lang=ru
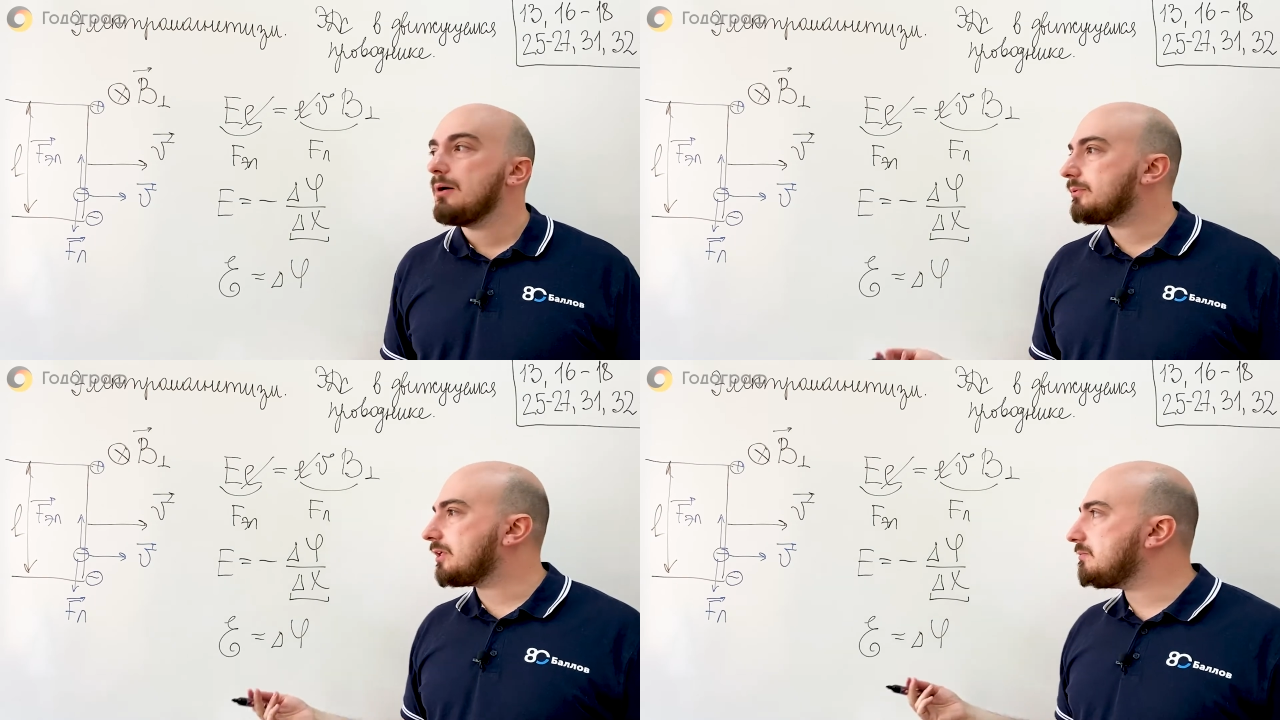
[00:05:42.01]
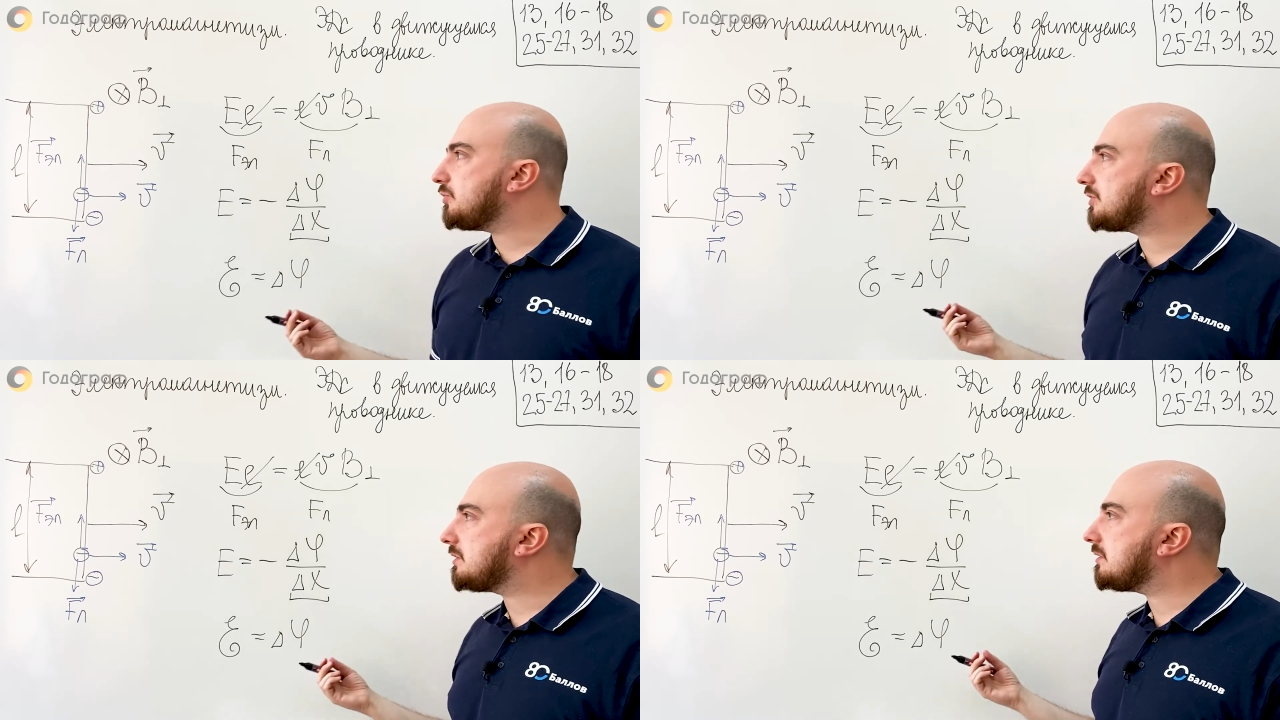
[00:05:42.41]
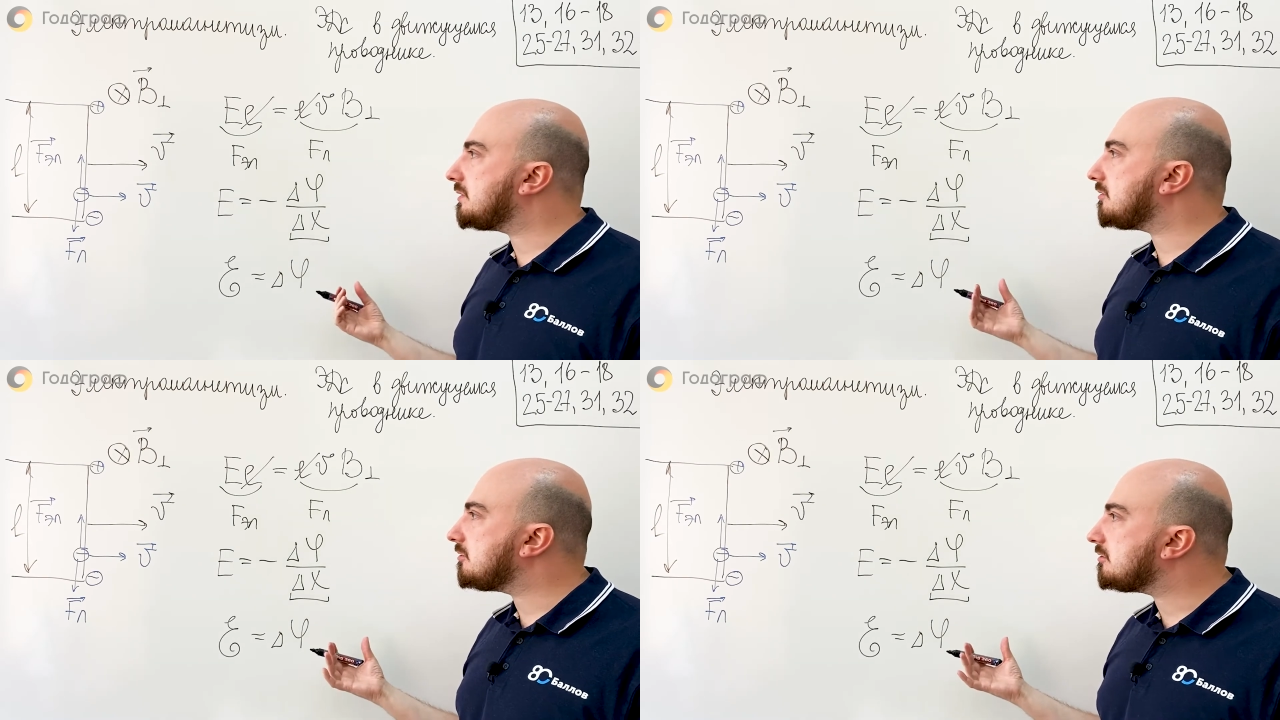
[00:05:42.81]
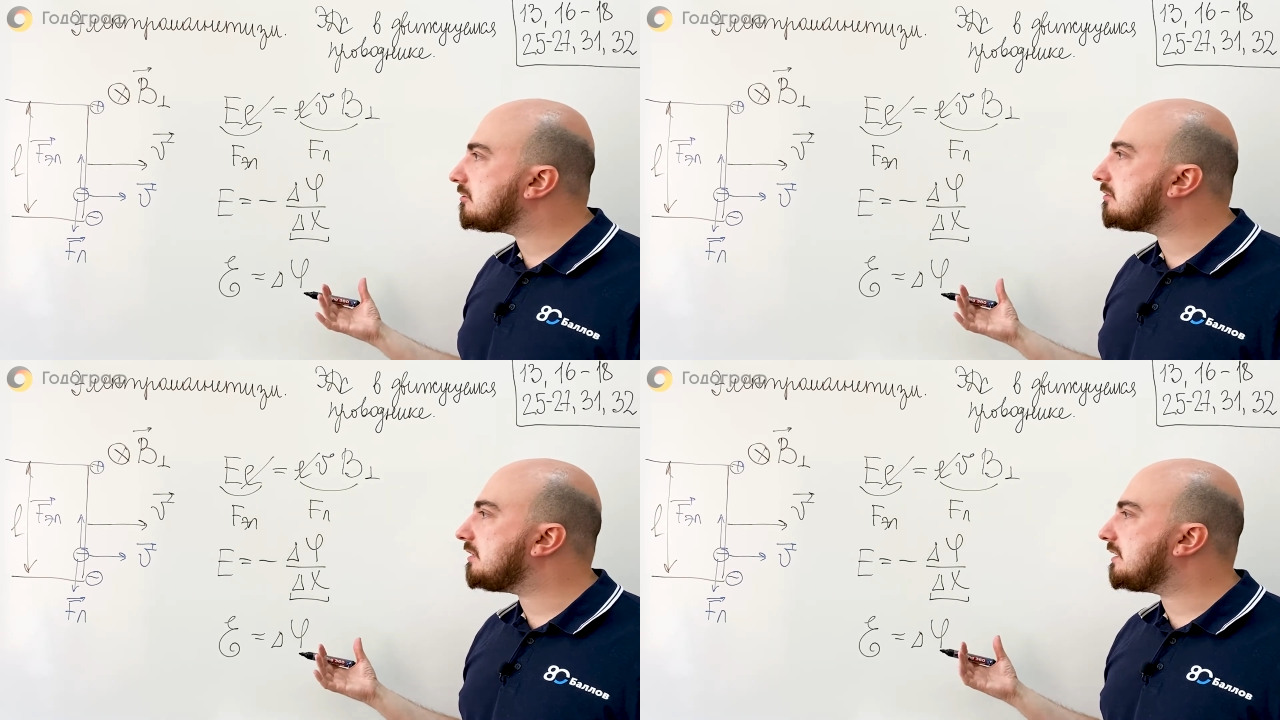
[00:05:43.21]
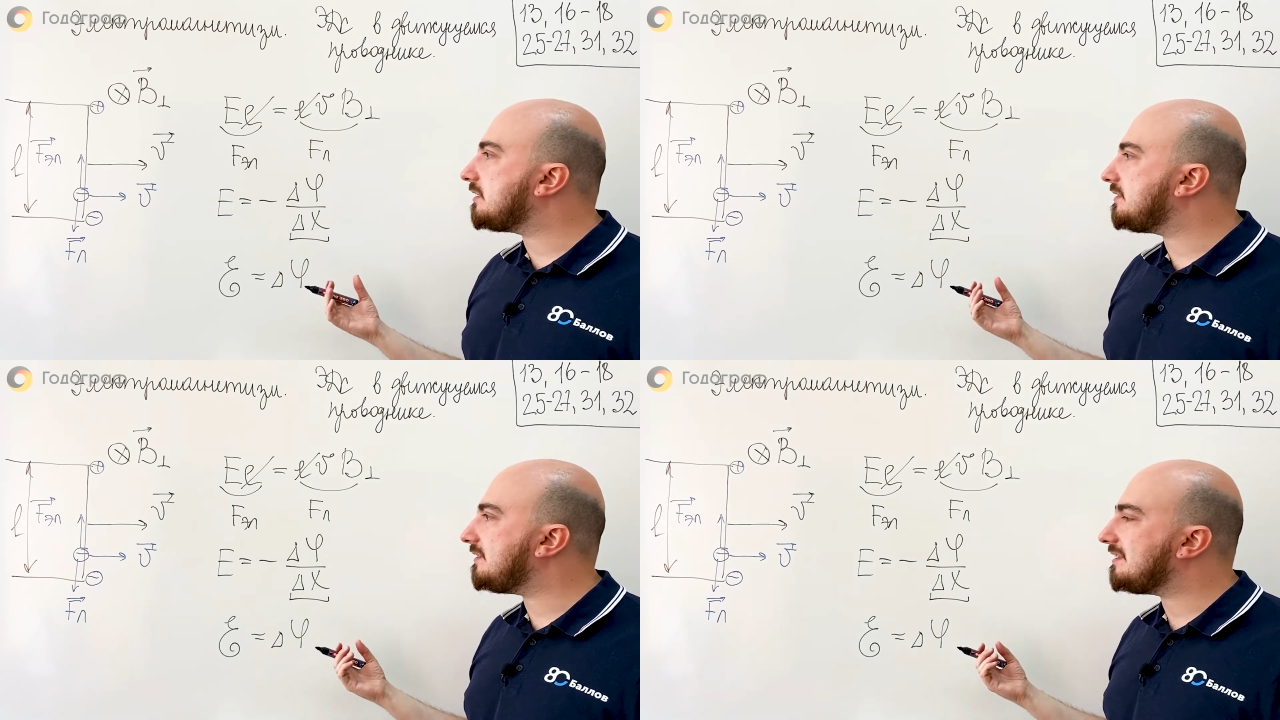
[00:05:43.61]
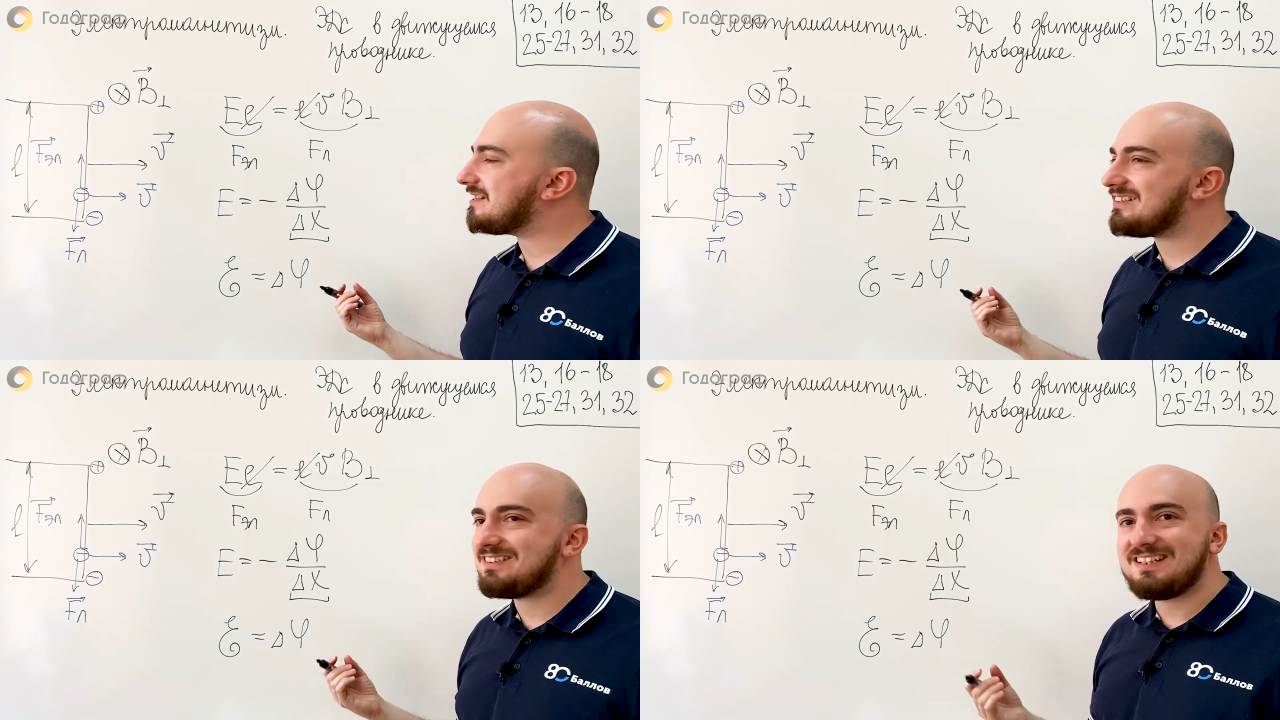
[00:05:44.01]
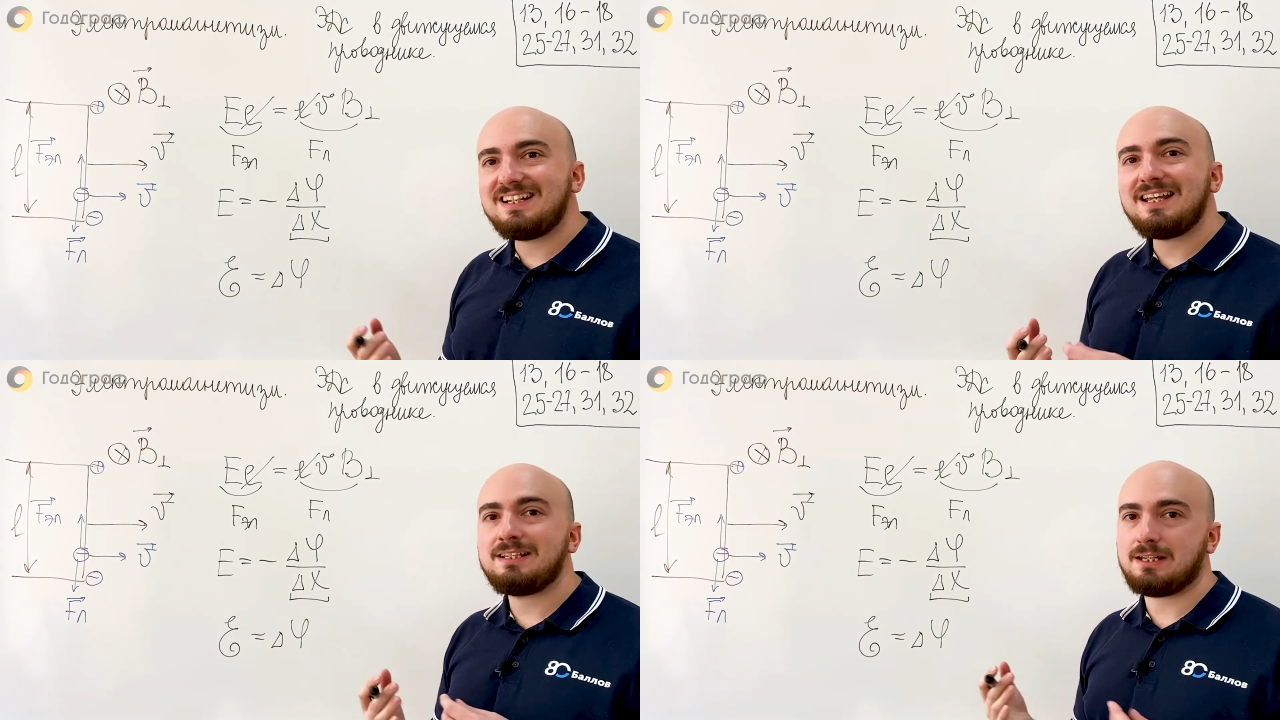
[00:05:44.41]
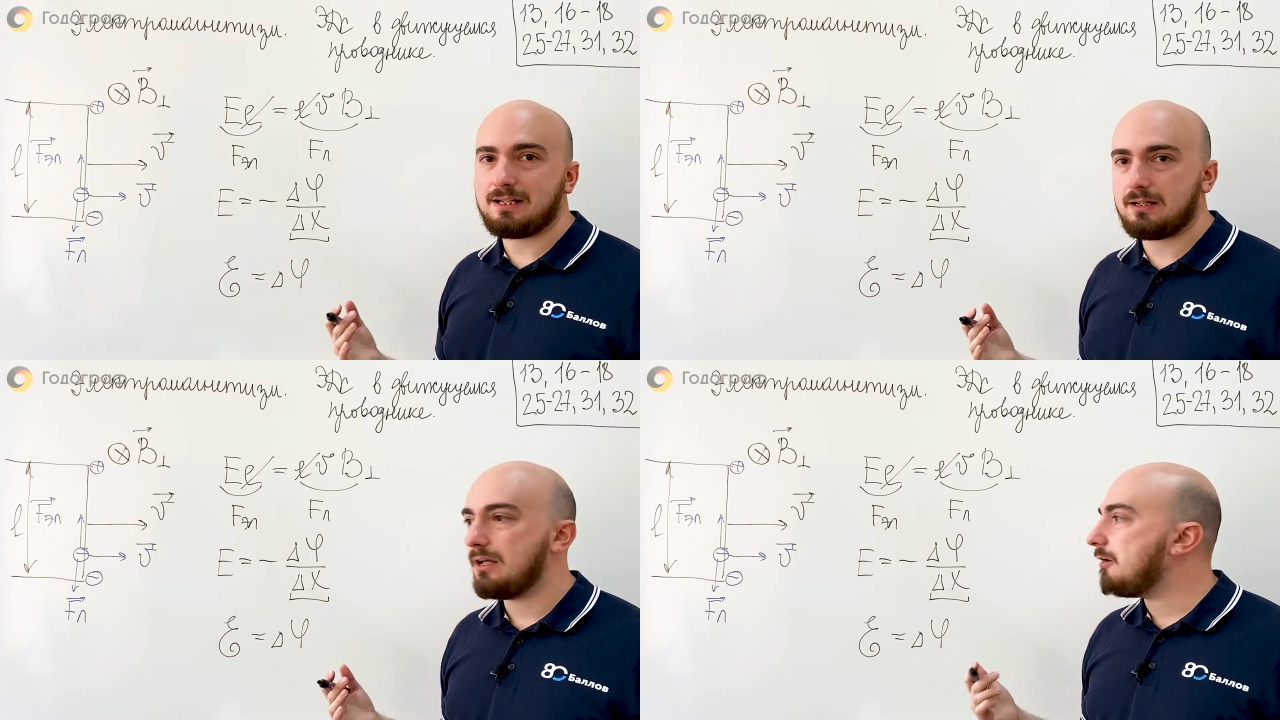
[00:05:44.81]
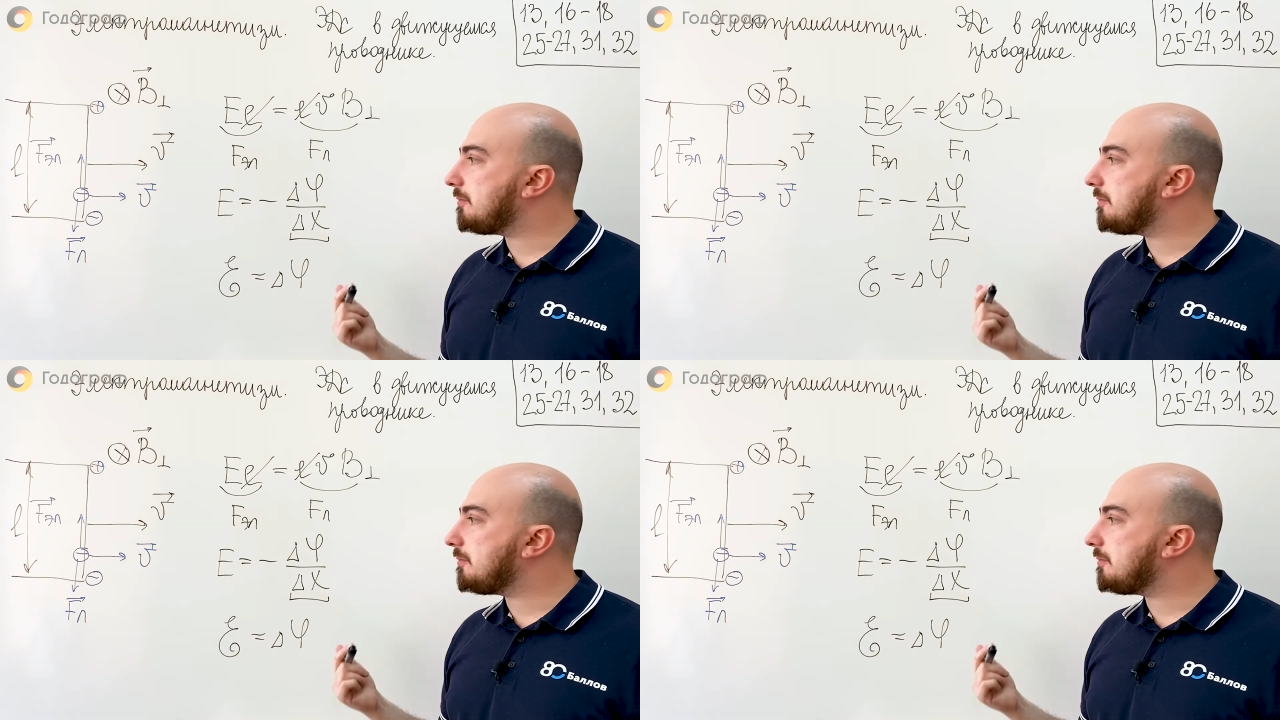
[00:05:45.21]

Потому что э, это разделение